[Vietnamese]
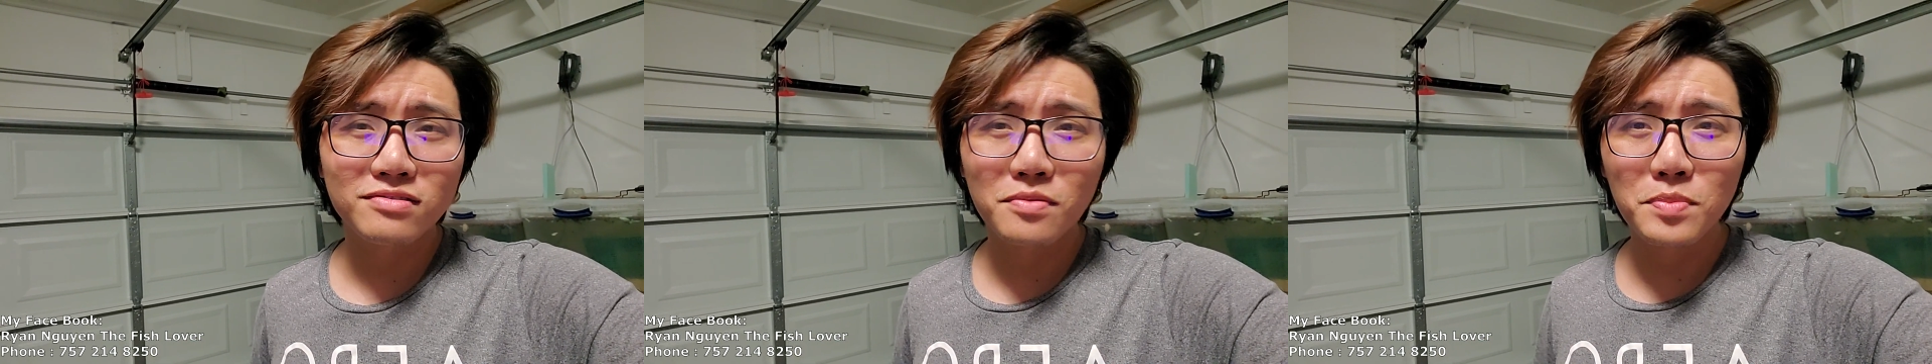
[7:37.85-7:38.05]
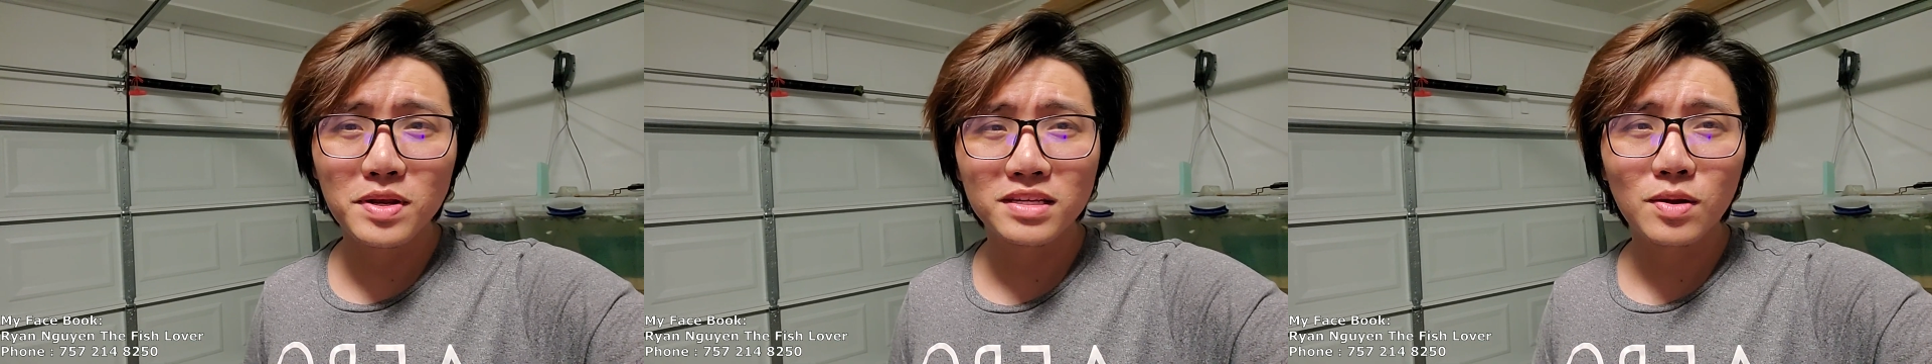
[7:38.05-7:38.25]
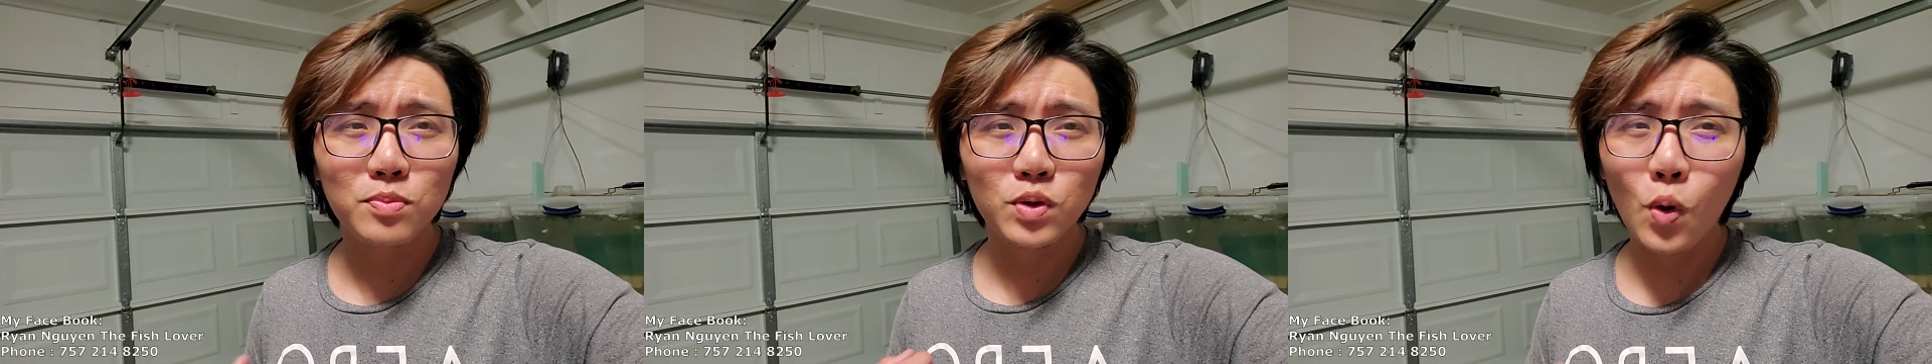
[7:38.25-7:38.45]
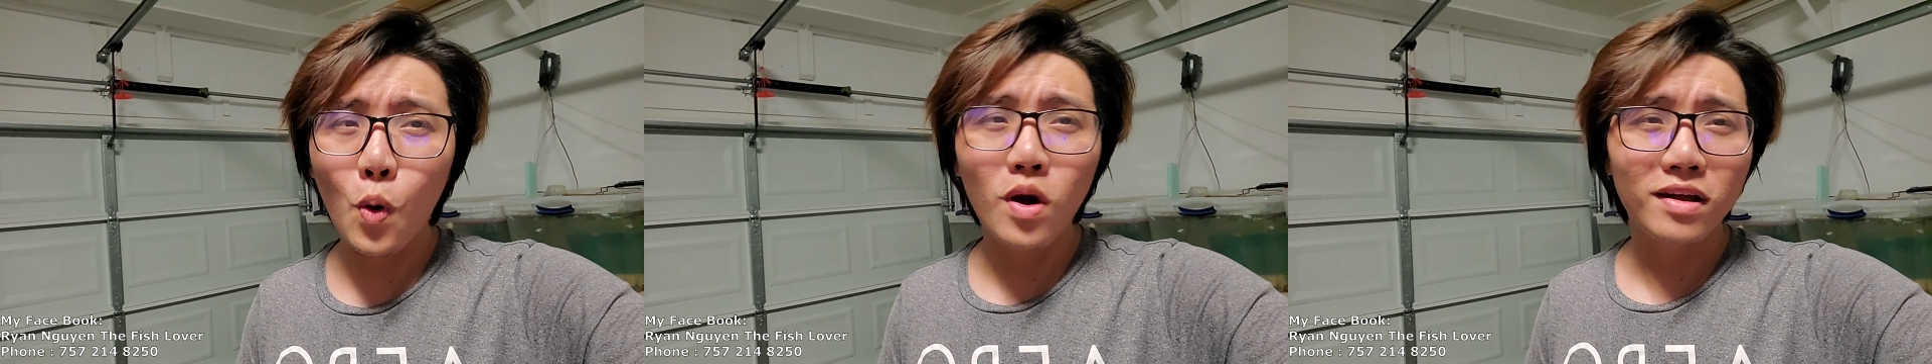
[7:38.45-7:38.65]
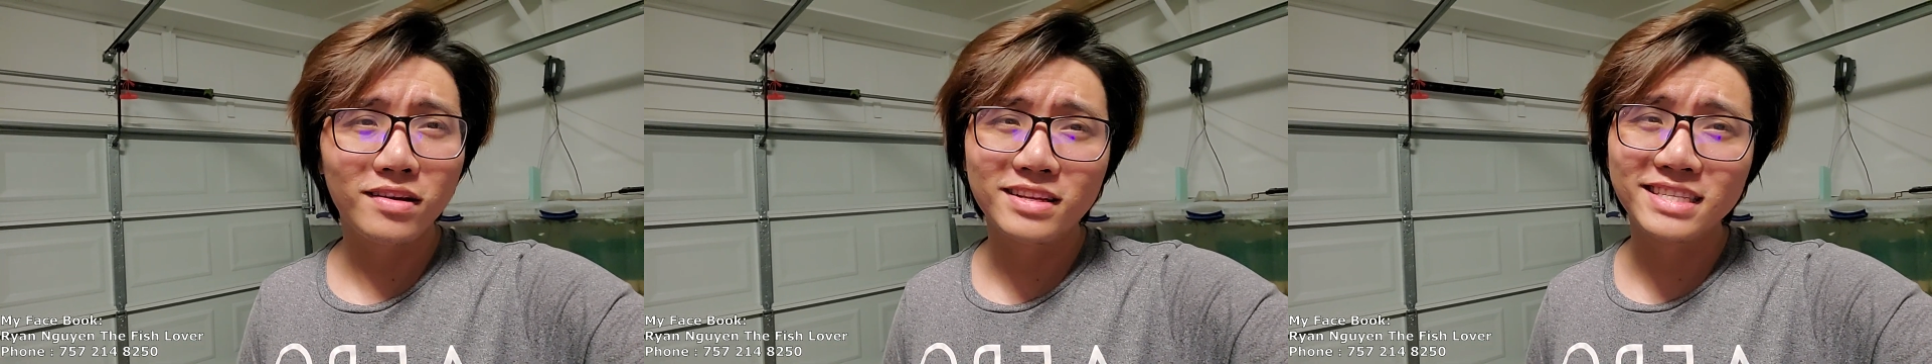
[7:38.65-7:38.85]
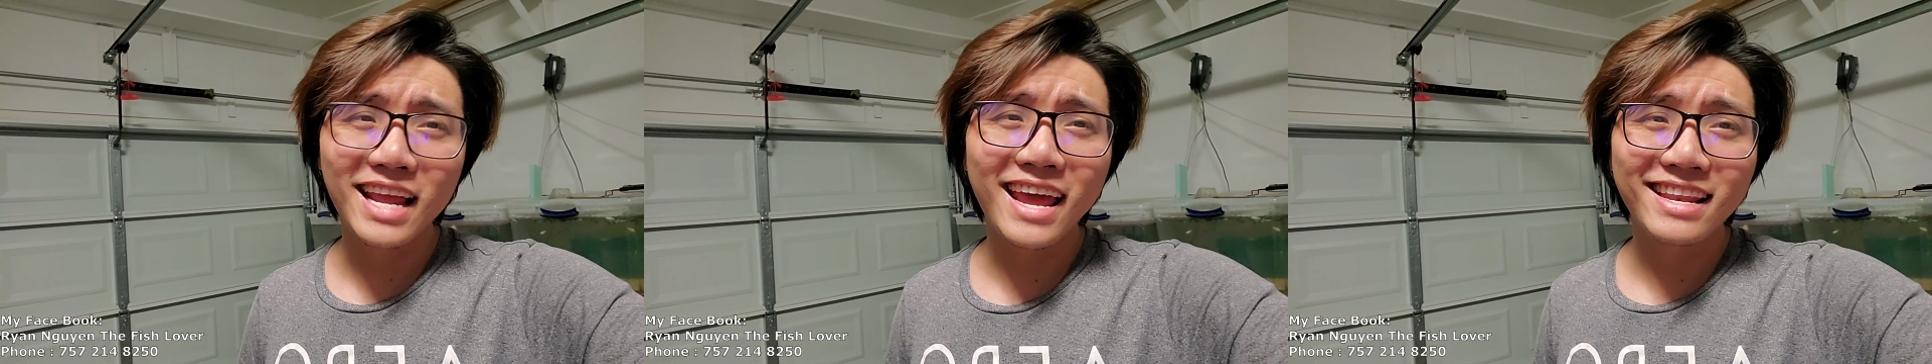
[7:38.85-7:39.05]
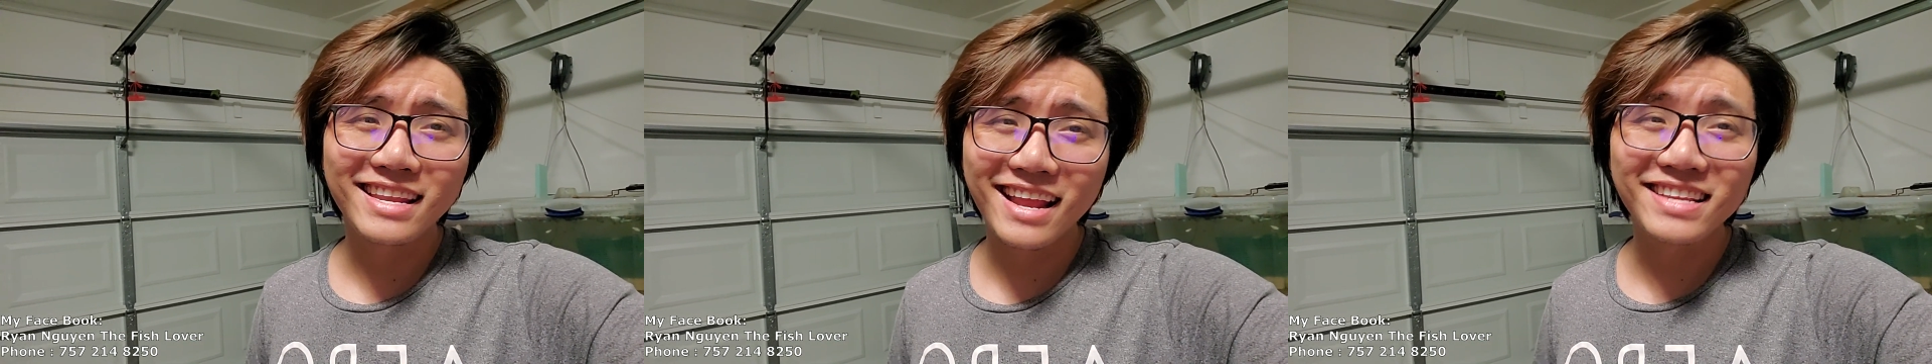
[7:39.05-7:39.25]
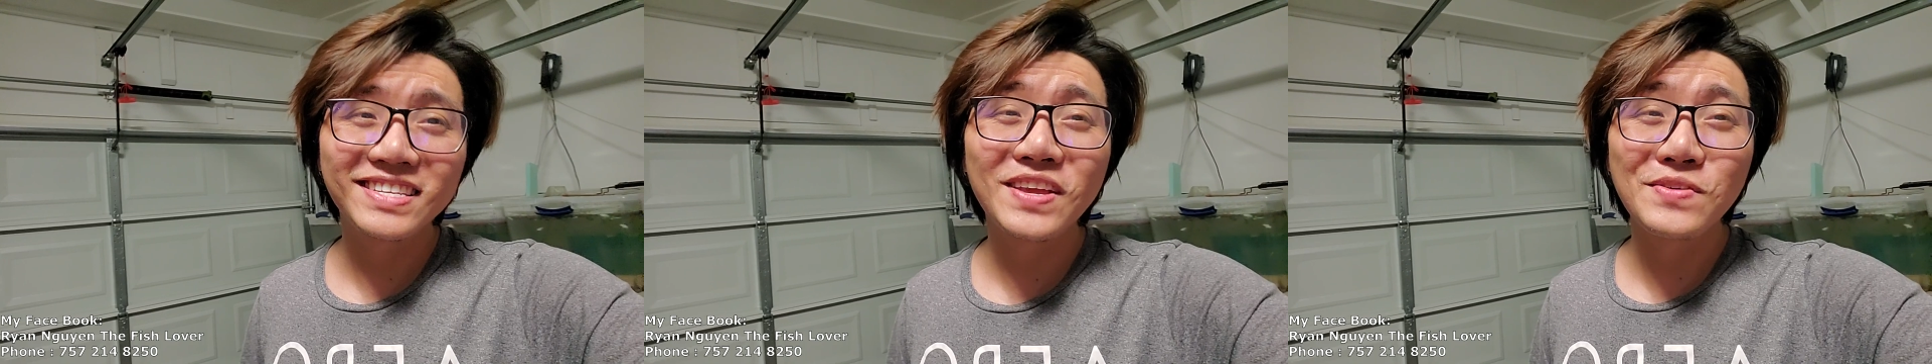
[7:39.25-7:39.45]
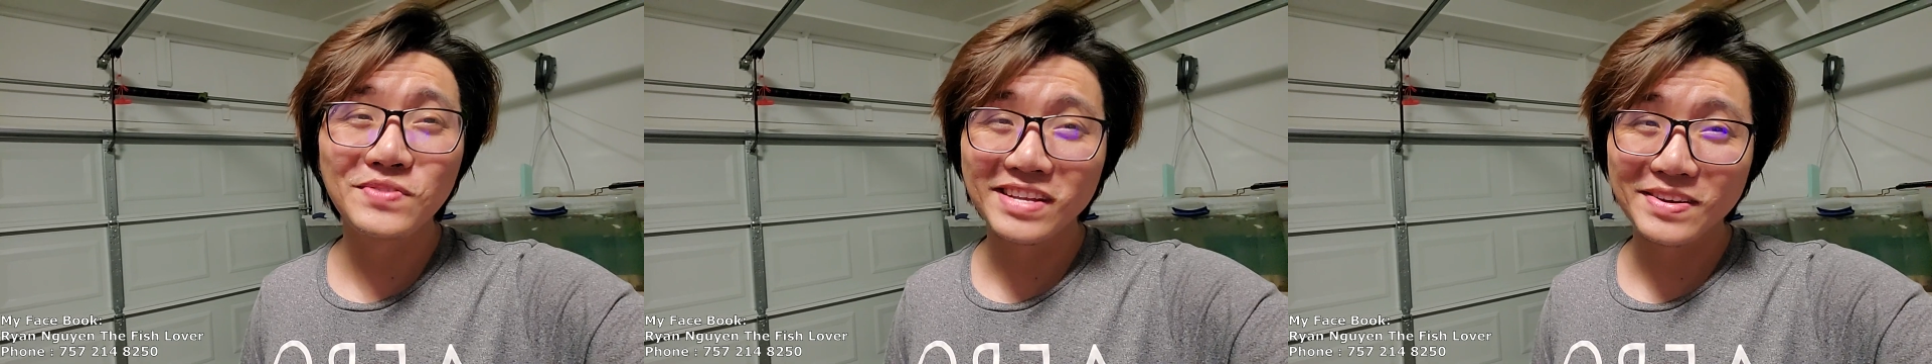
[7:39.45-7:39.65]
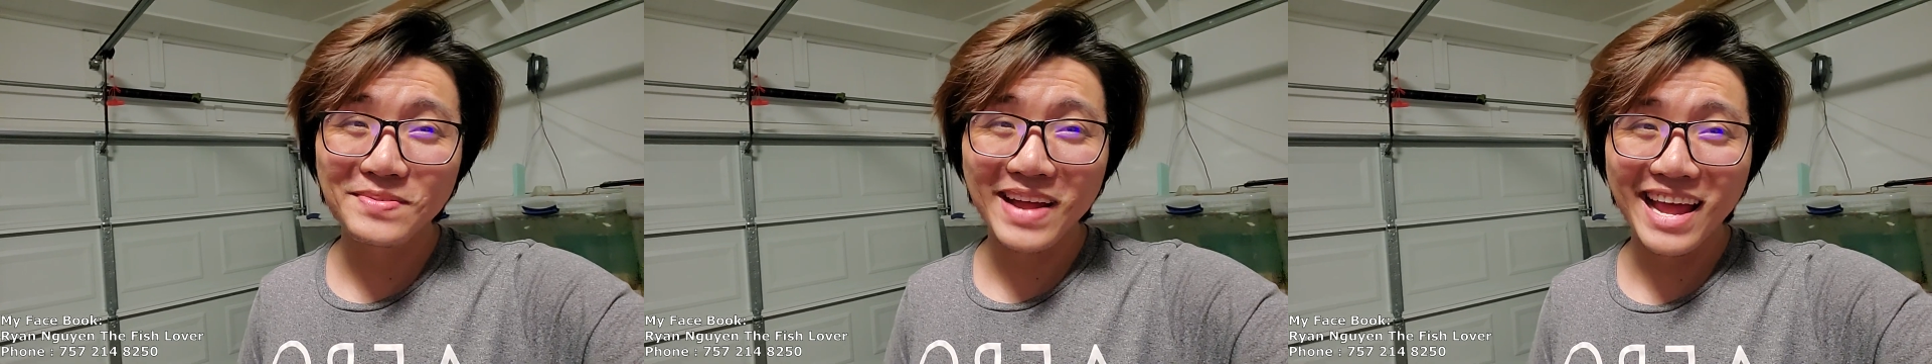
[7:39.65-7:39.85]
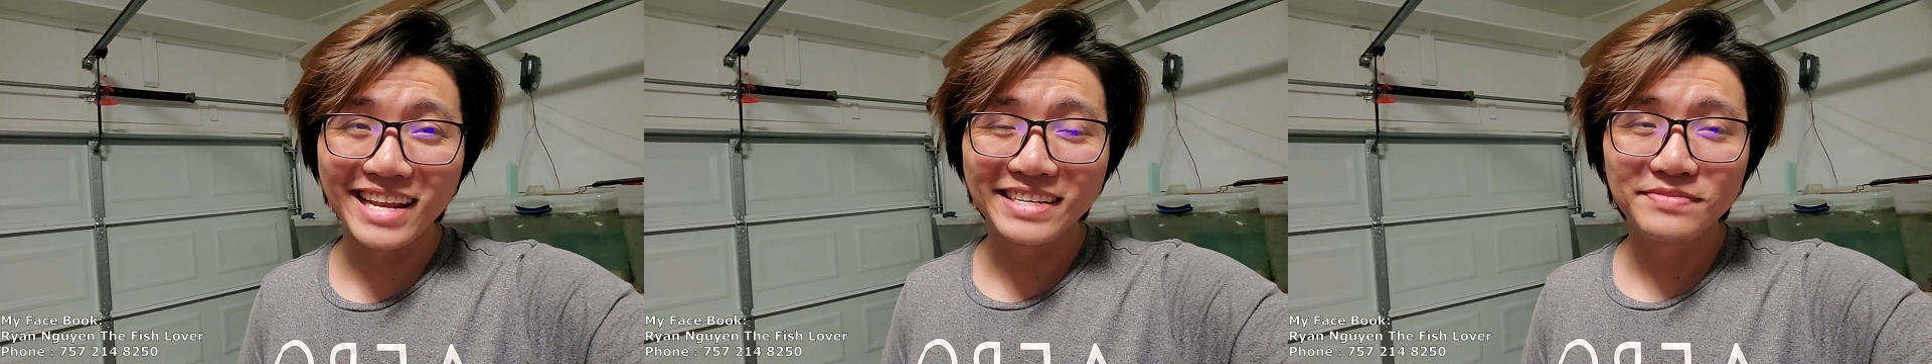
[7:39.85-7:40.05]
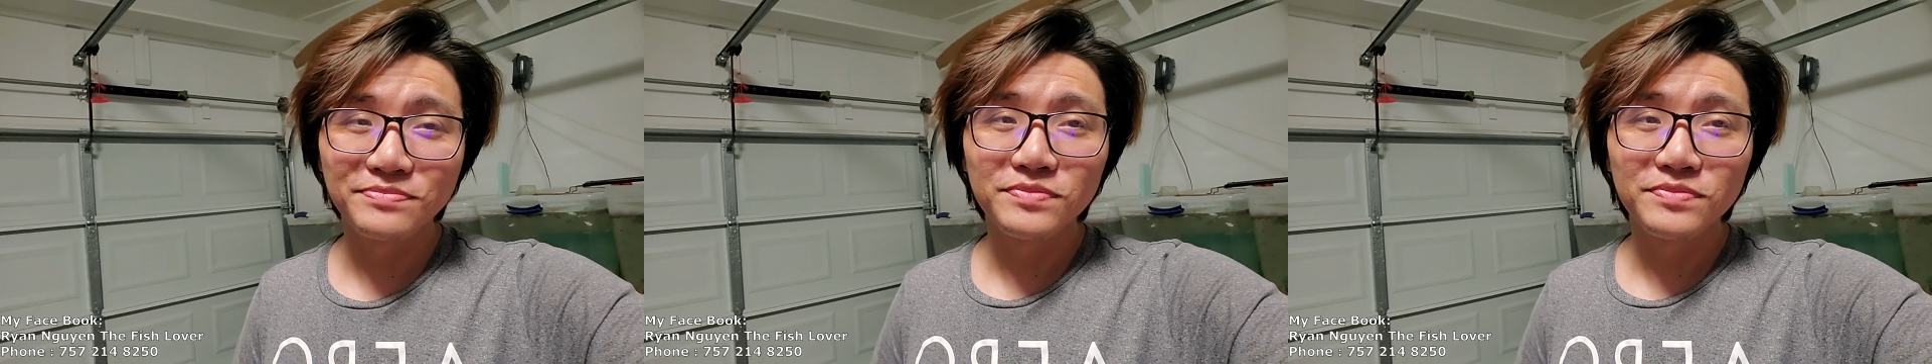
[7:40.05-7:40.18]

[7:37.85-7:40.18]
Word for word: nó bị sốc thuốc là chết, dáng chịu nha các bạn.